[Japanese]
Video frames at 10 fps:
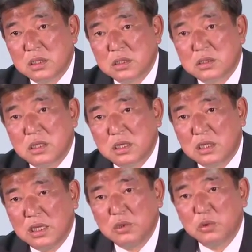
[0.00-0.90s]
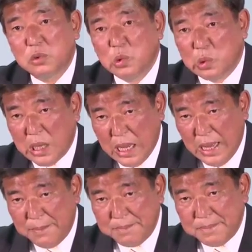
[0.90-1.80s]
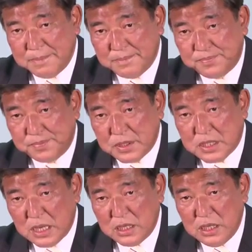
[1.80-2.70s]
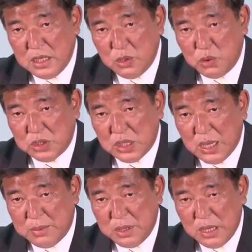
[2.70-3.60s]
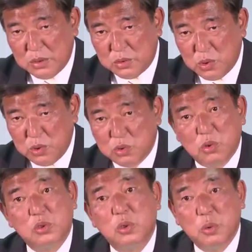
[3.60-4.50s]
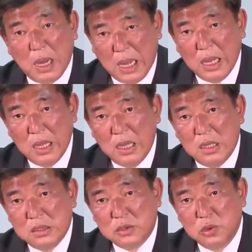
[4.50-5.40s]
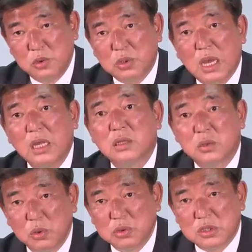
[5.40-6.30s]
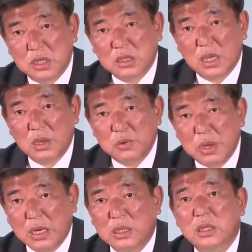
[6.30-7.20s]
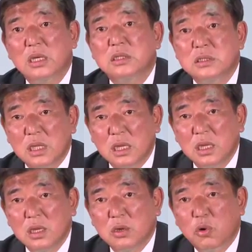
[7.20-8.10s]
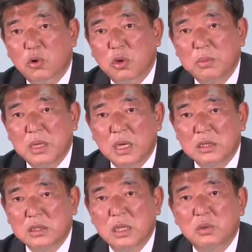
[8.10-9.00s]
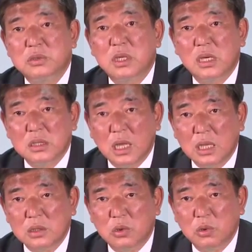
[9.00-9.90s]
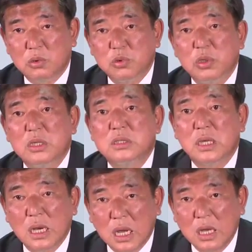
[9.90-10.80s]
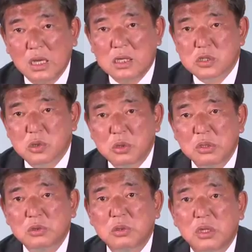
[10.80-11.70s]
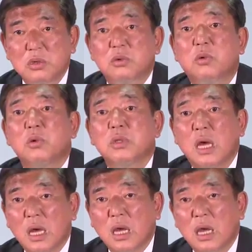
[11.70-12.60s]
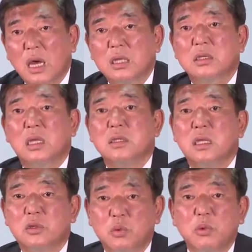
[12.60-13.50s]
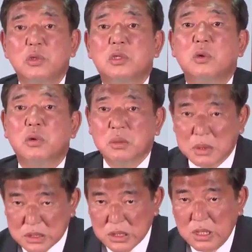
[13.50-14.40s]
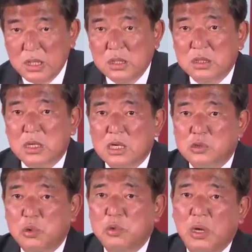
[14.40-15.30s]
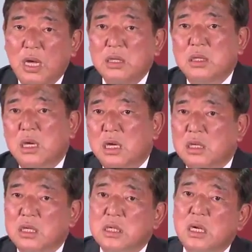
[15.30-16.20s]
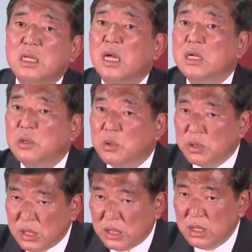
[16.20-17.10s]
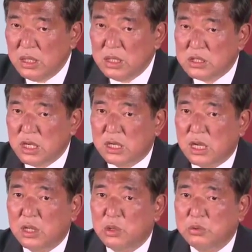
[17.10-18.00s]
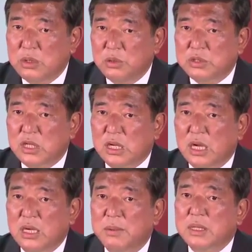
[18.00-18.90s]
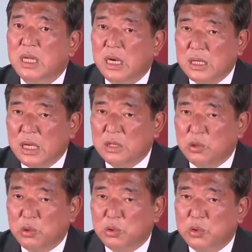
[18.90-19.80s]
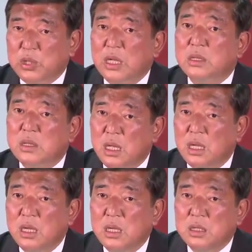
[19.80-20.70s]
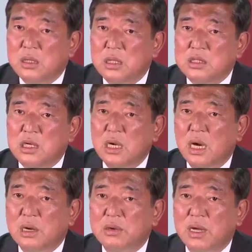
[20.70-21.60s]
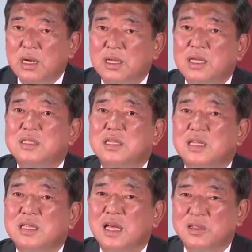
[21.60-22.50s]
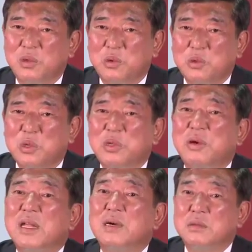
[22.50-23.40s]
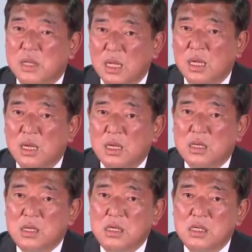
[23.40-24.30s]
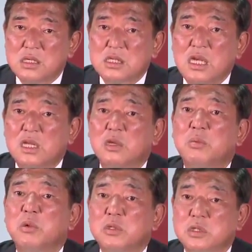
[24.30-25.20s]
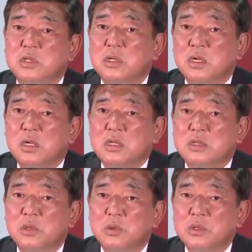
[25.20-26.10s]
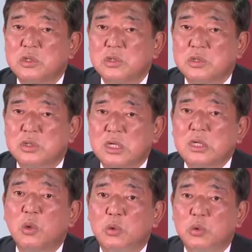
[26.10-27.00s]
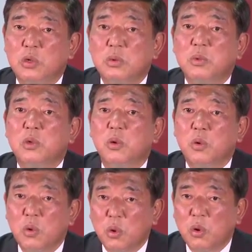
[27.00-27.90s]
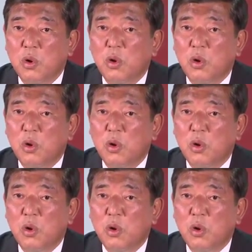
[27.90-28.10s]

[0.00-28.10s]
政権与党が参議院において敗れるということはその間の政権運営に対して国民が否定をされたということですからそれはそれで有効な判断だと思っておりますですからそういう判断がなされないように政権の運営をしていかねばならないということであってねじれがあるから健全だということではなくて任性の持つそういう機能というものを